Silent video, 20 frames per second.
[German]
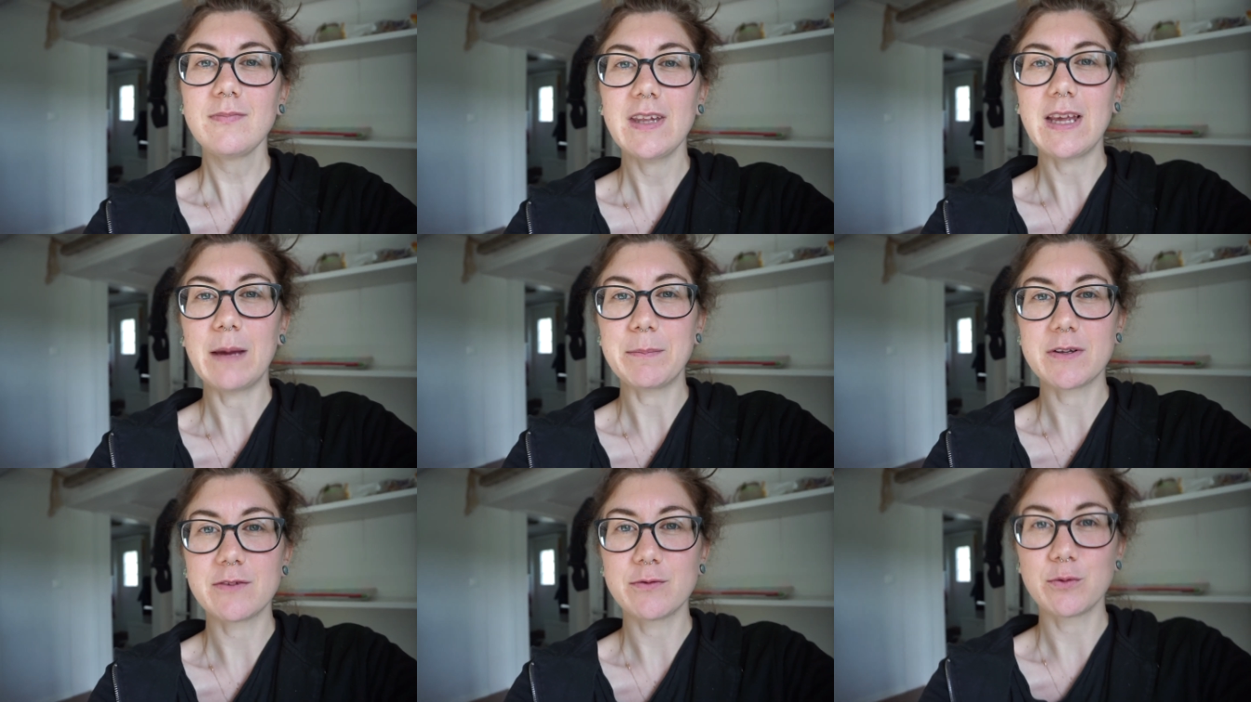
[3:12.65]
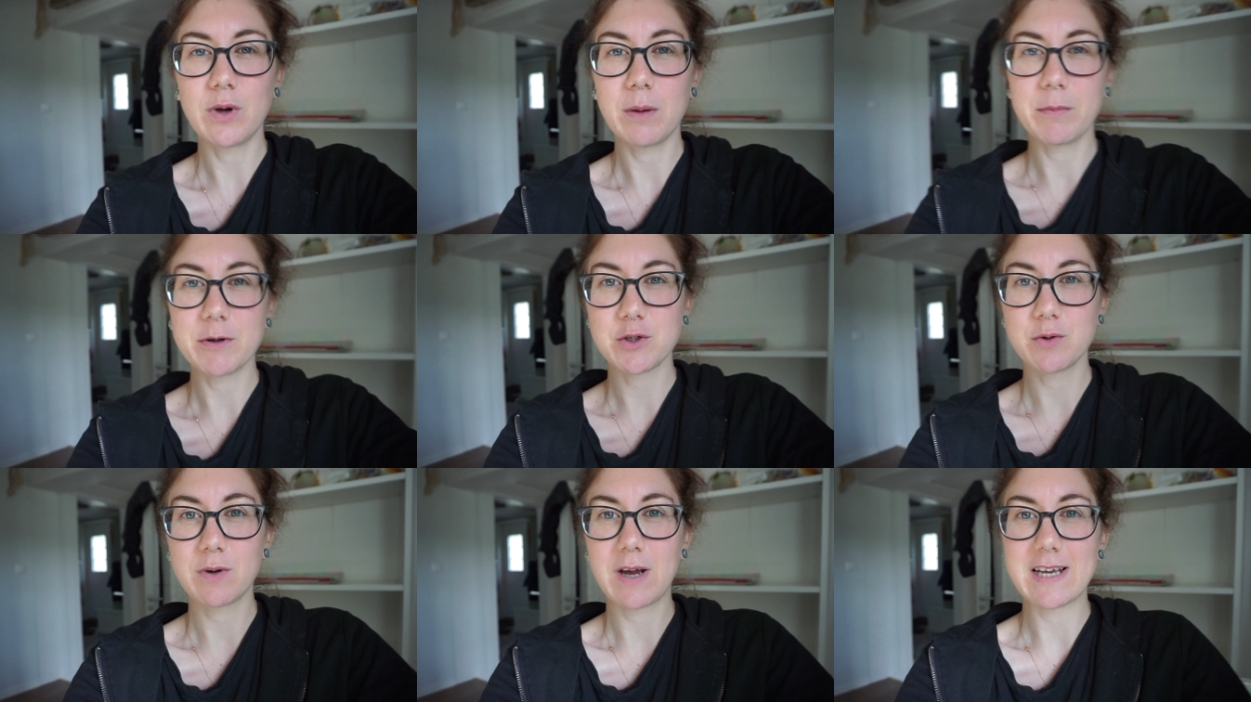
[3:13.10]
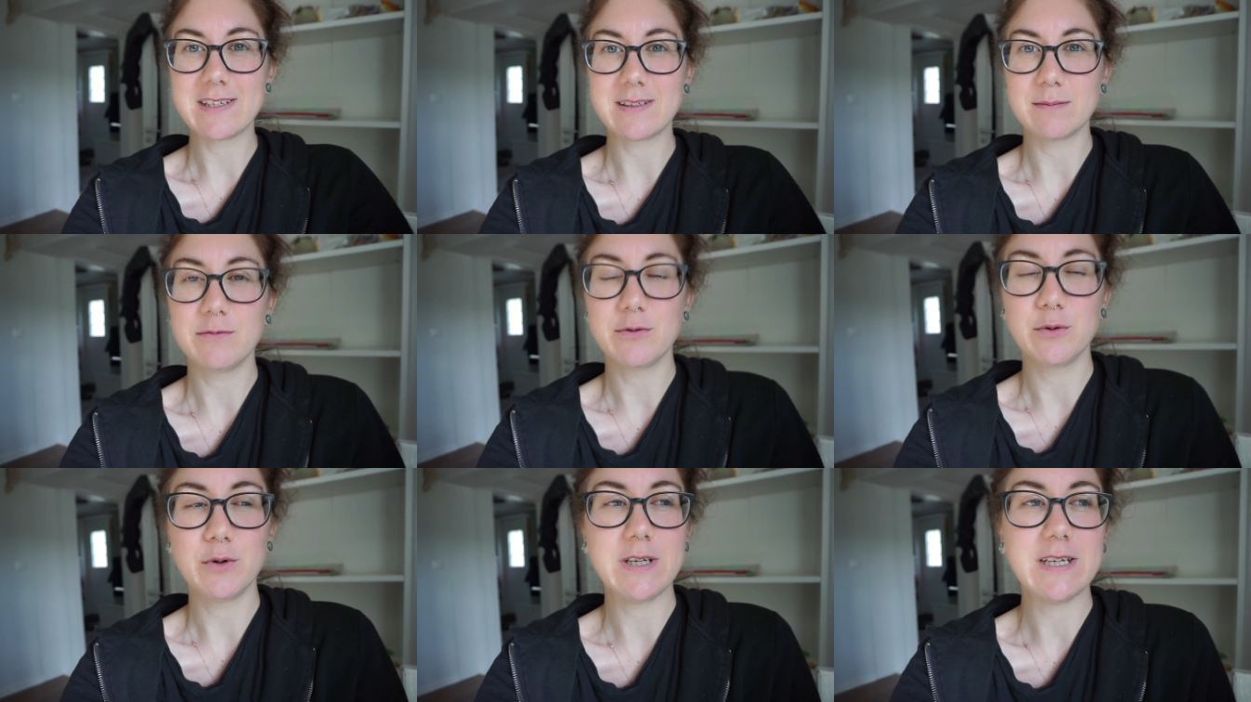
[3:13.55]
Ich habe das früher mal schon gehasst
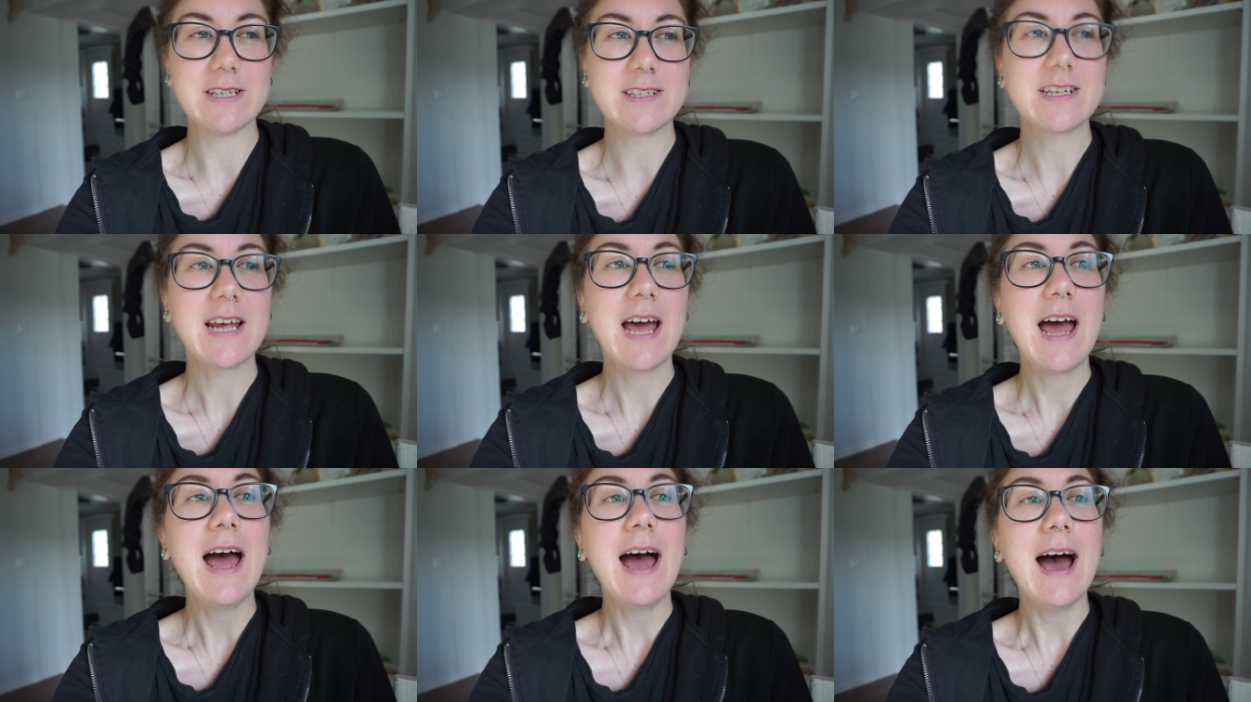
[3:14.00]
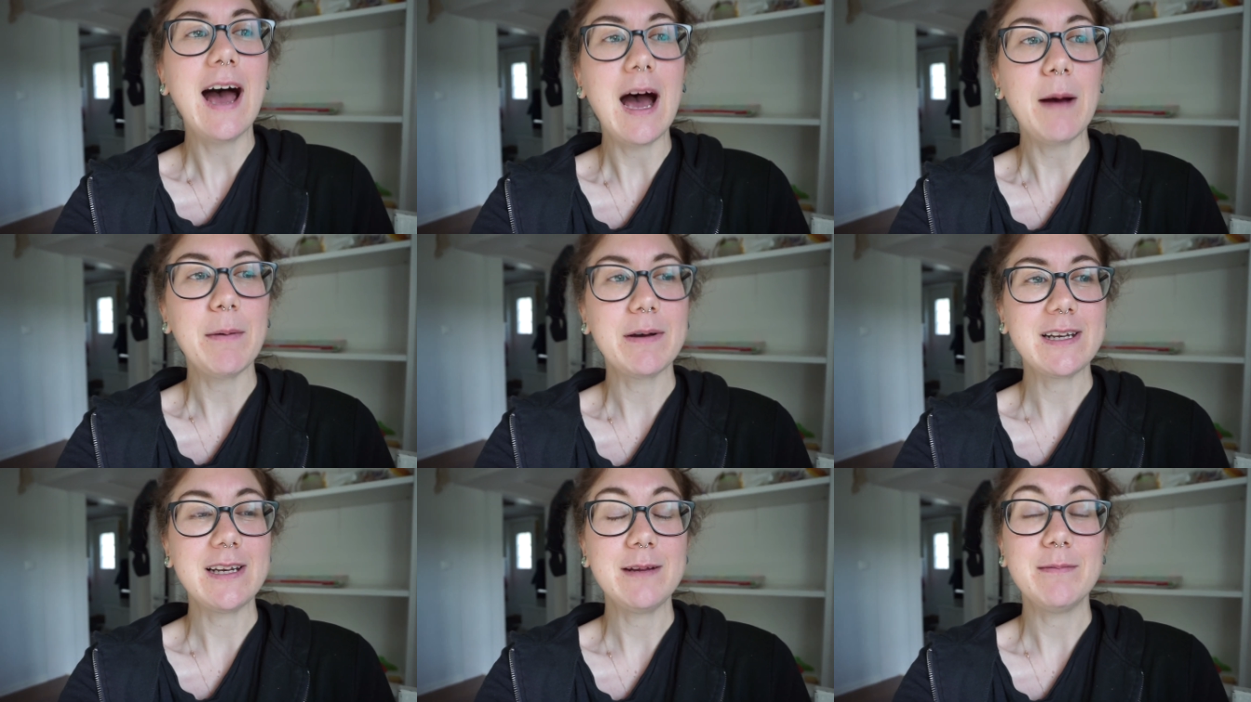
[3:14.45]
im Frühdienst. Aber die